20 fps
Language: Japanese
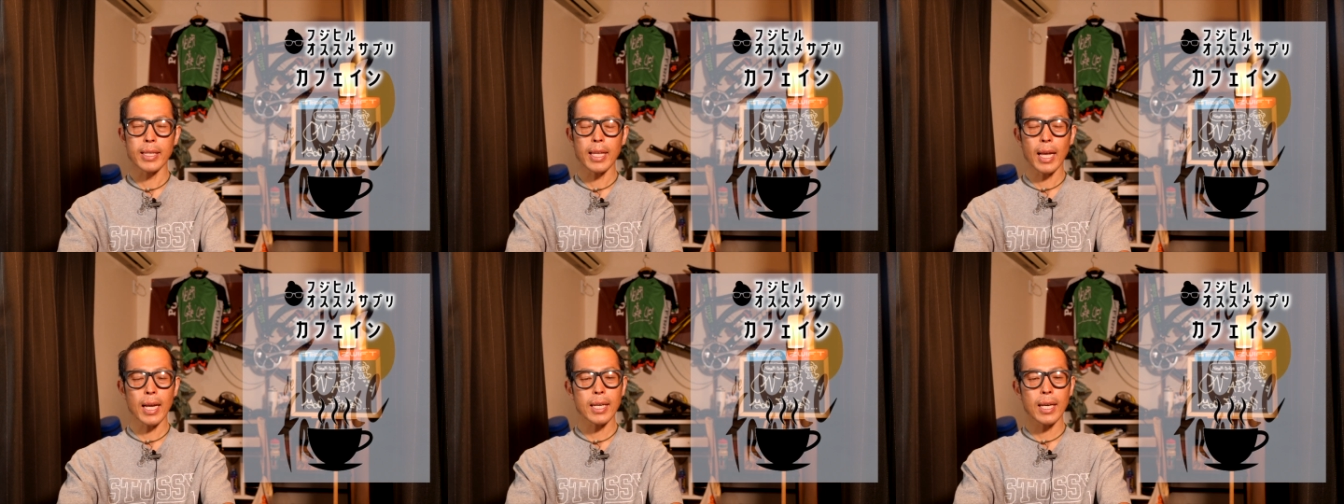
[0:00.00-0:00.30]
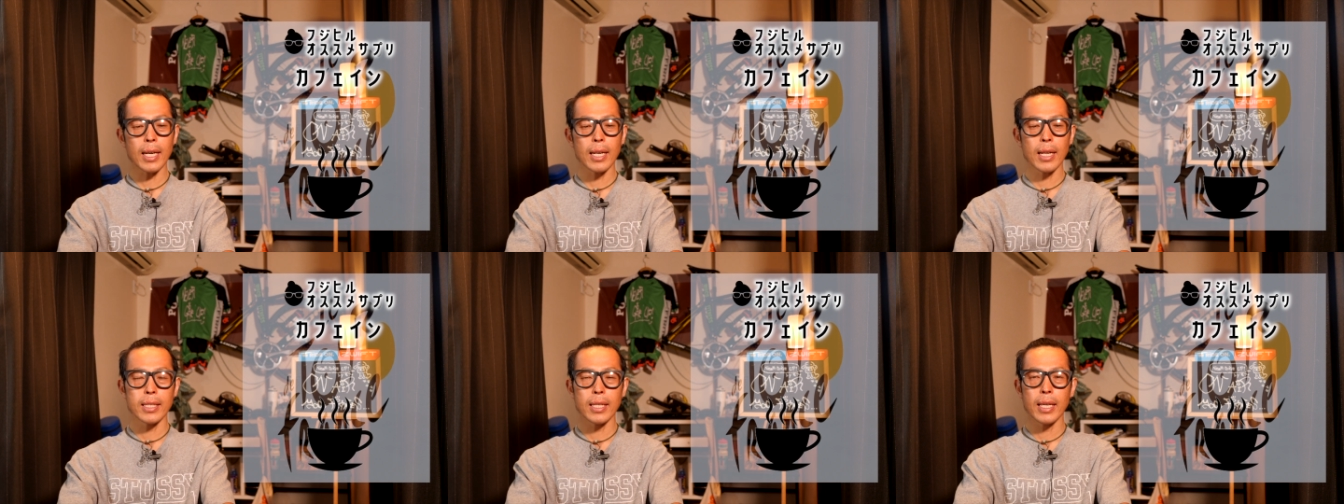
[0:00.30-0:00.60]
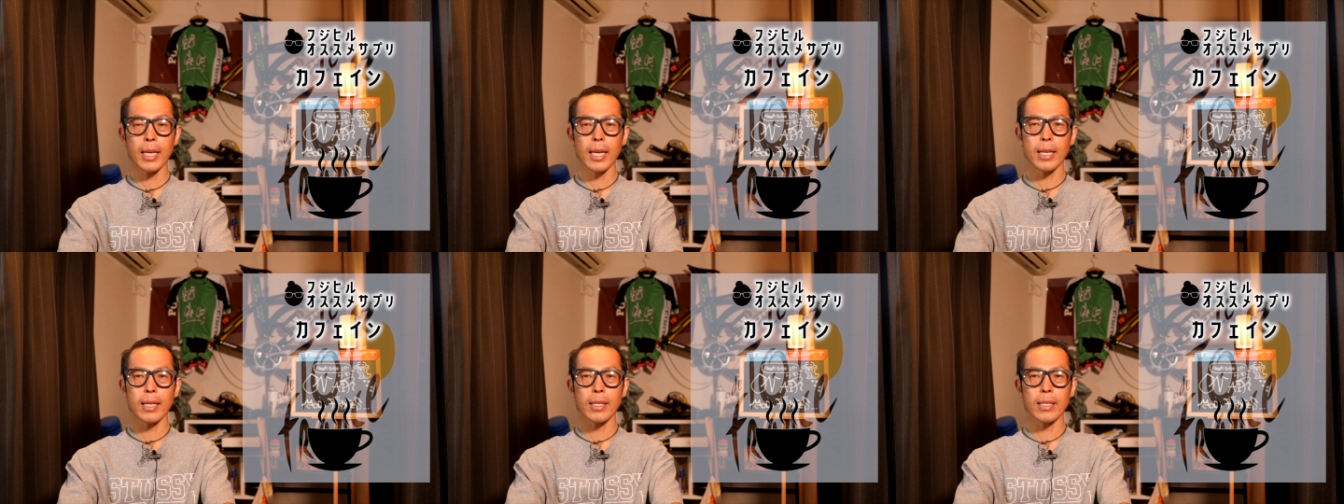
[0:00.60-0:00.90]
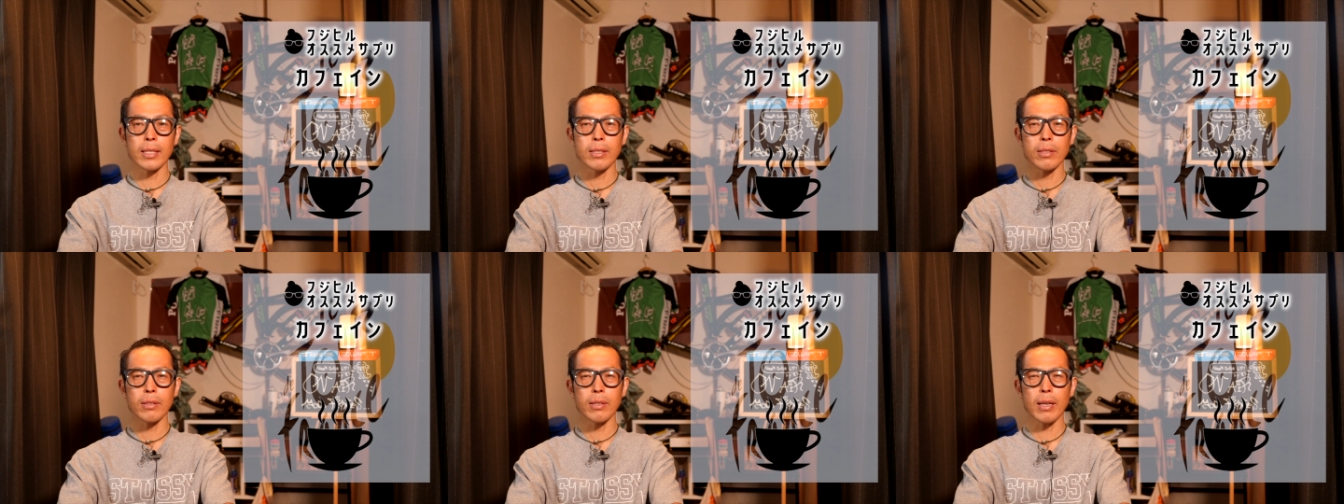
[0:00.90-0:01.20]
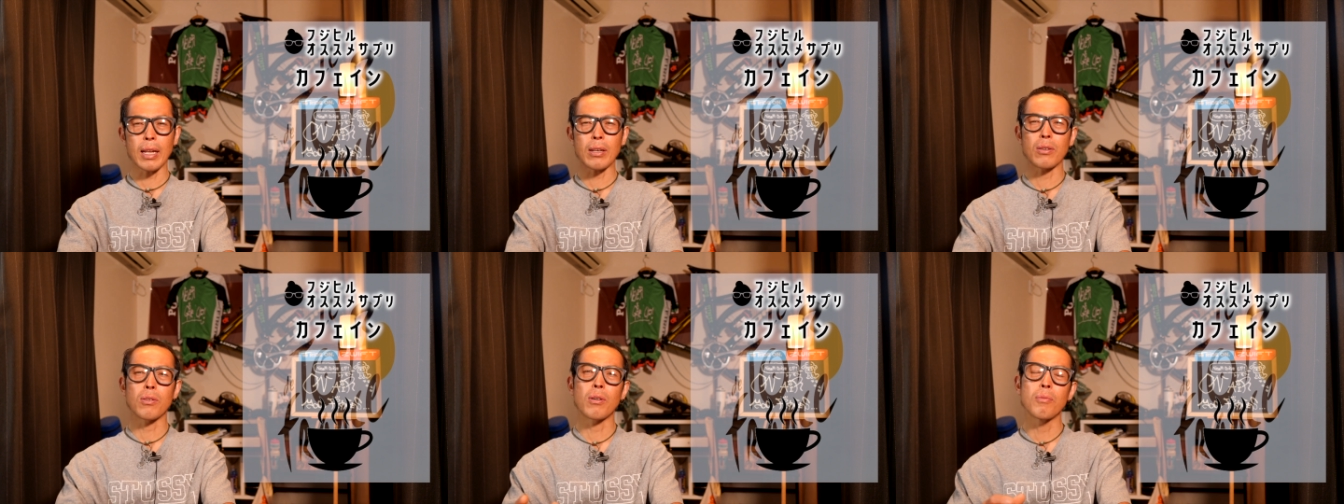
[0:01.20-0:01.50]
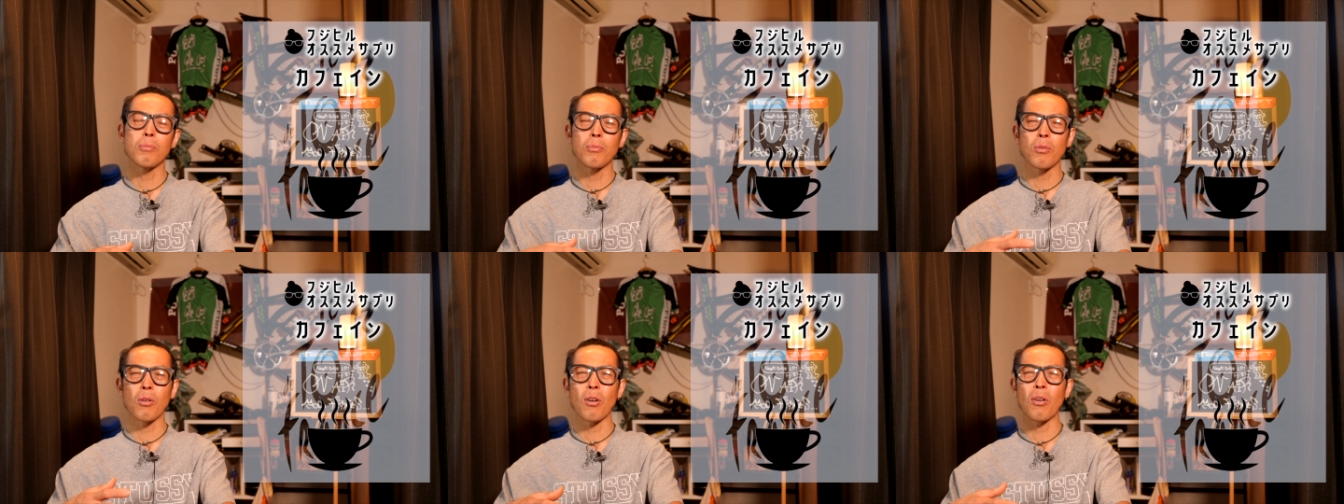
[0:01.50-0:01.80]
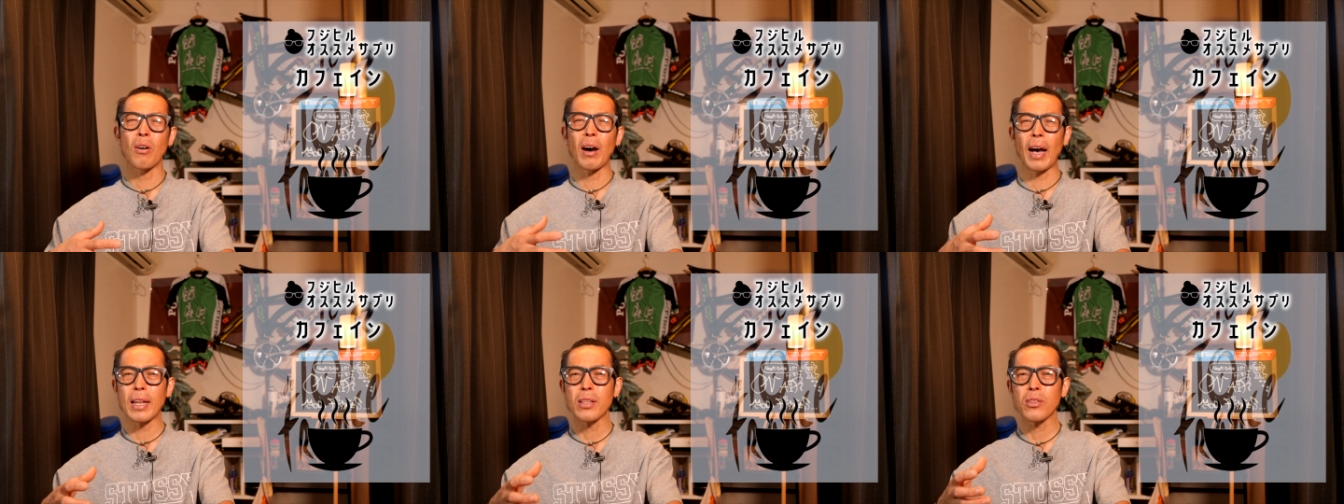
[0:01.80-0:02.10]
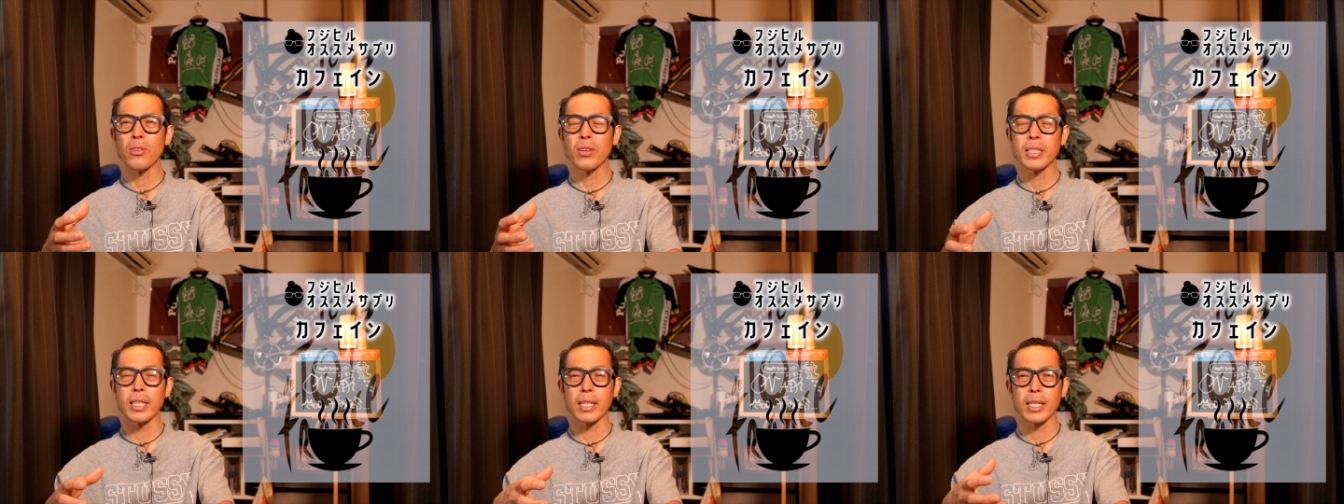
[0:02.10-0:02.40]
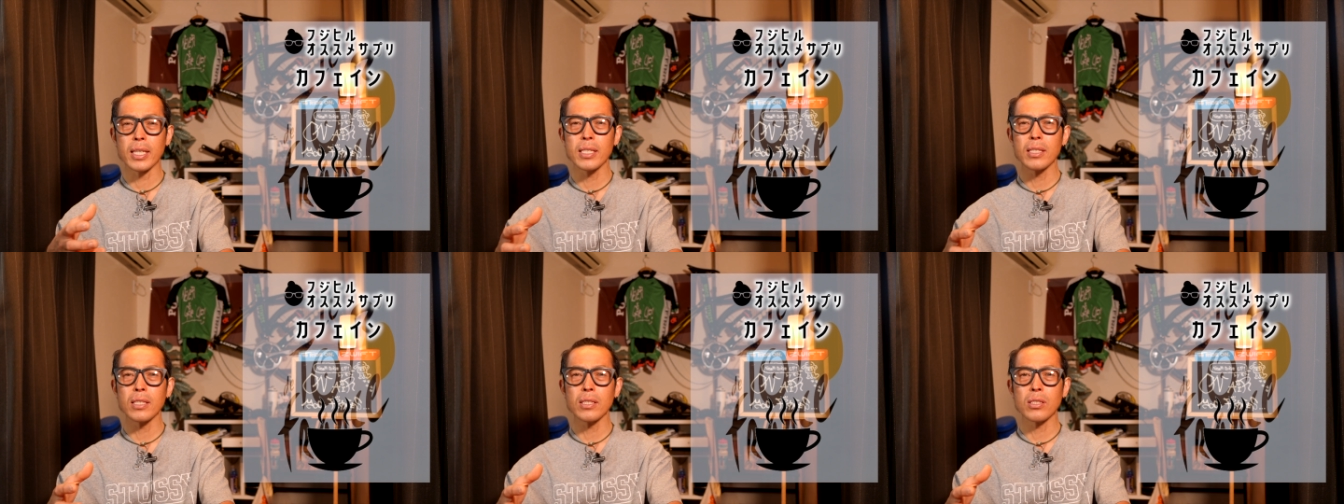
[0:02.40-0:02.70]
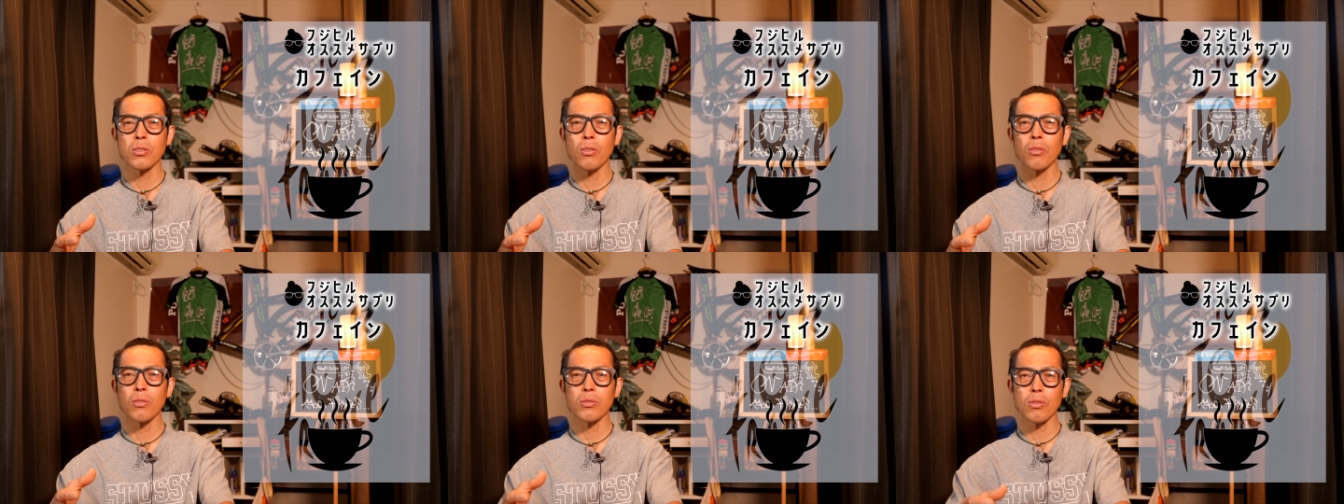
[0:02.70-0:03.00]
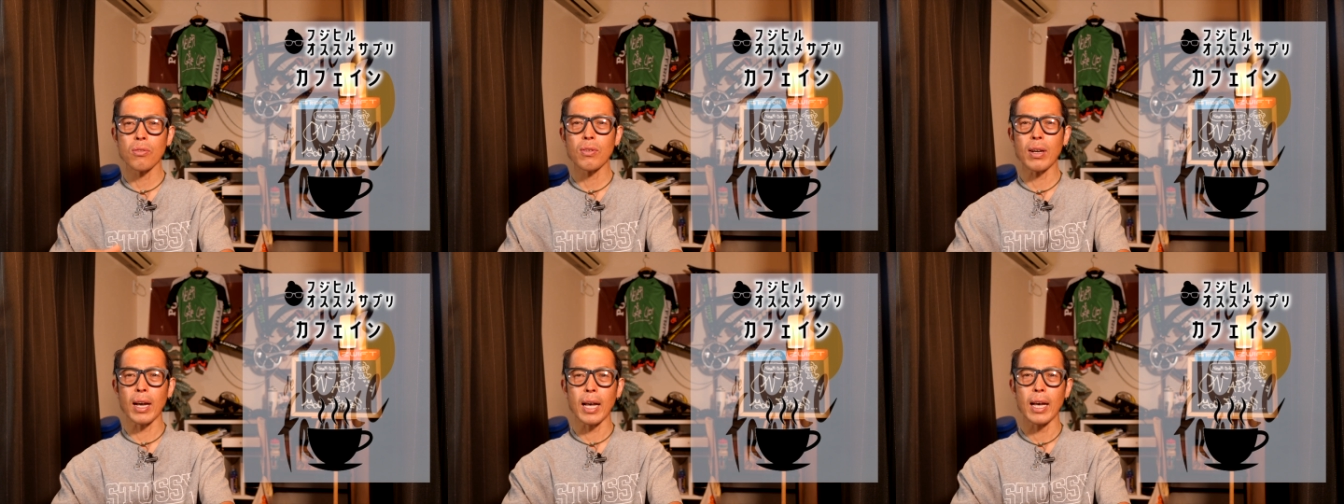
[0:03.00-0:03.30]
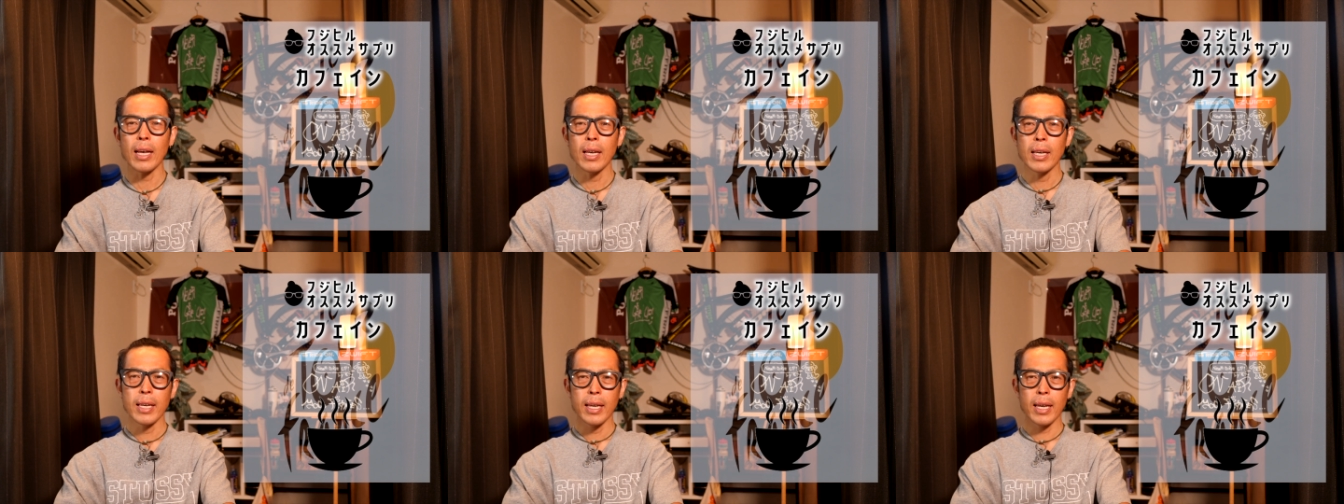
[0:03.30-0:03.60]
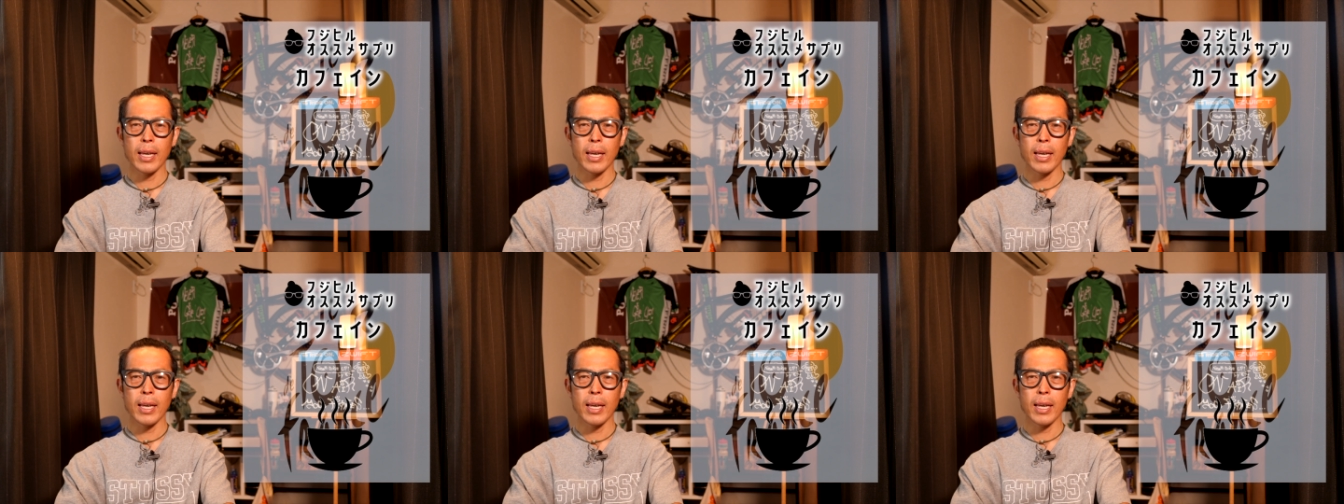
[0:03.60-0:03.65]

だからね、あの、もう、あの時って緊張とか、